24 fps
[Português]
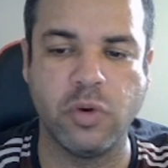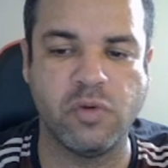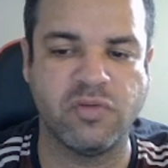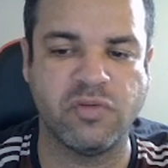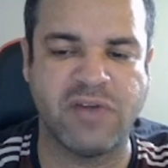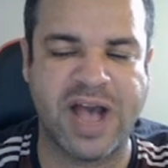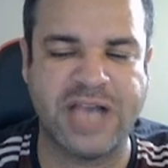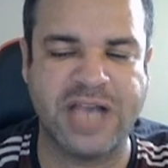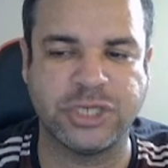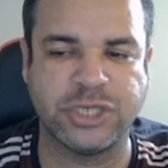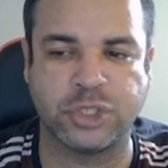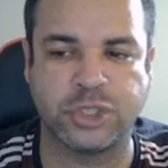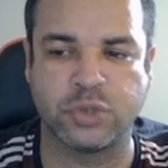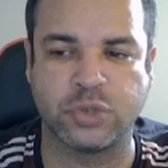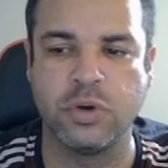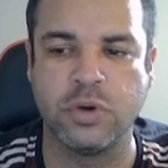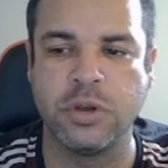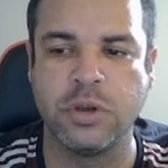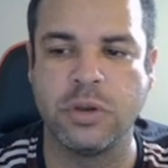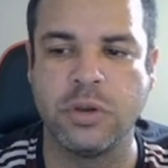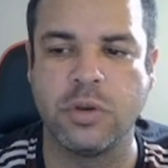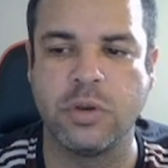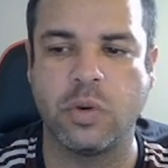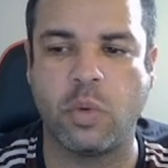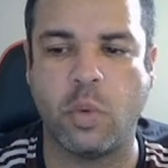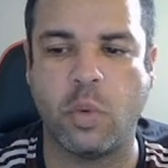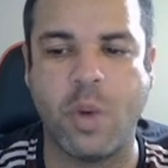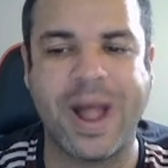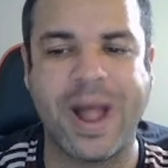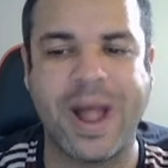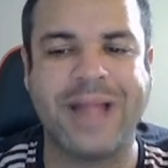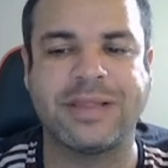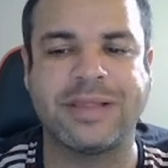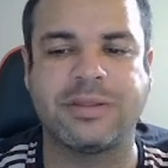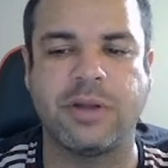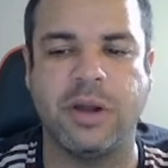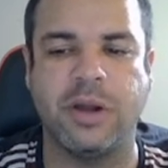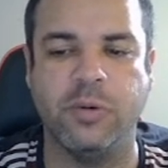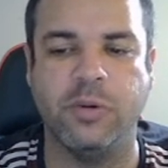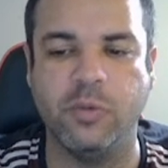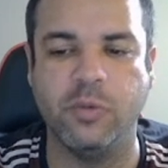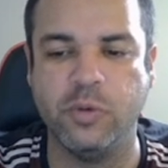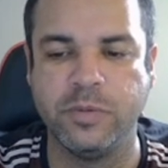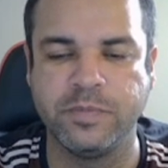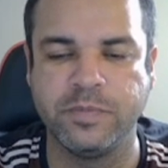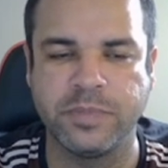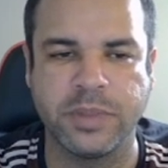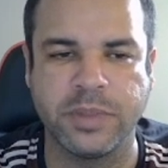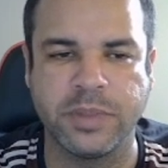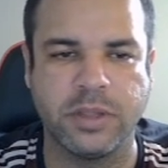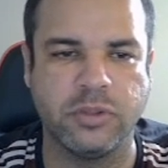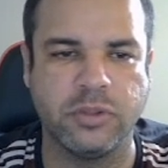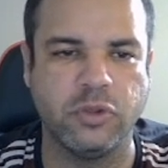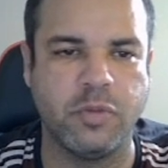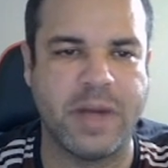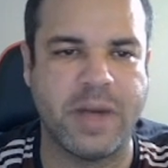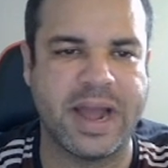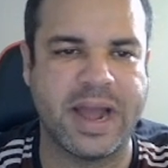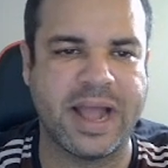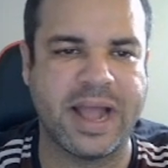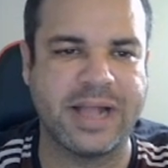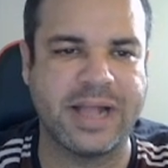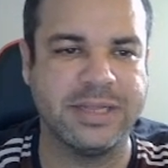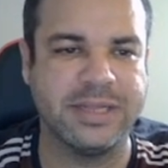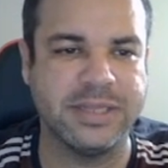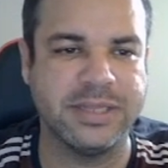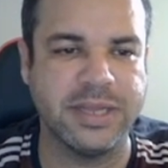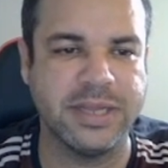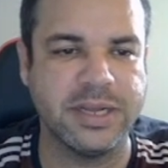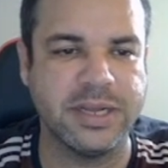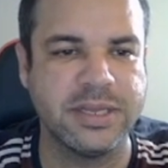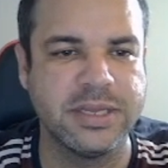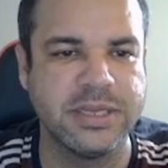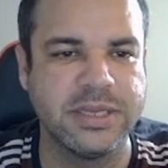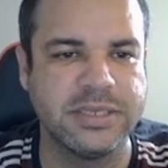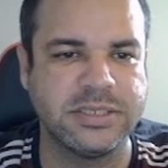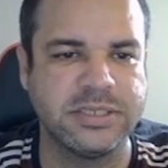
o Vasco 4 a 1 no Maracanã.